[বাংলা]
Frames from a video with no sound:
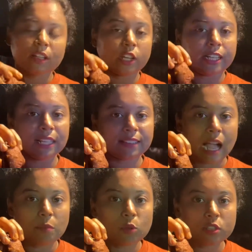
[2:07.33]
তো এটার
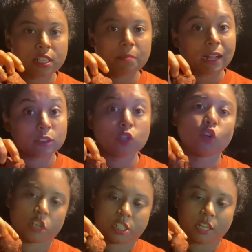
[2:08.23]
দাম হচ্ছে মাত্র
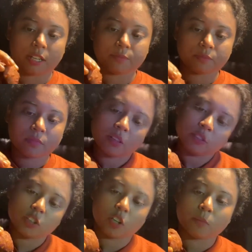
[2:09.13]
দশ টাকা
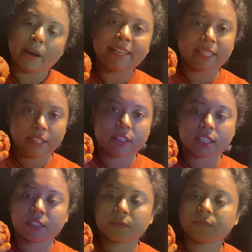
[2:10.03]
চলো বাইকটা দেওয়া যাক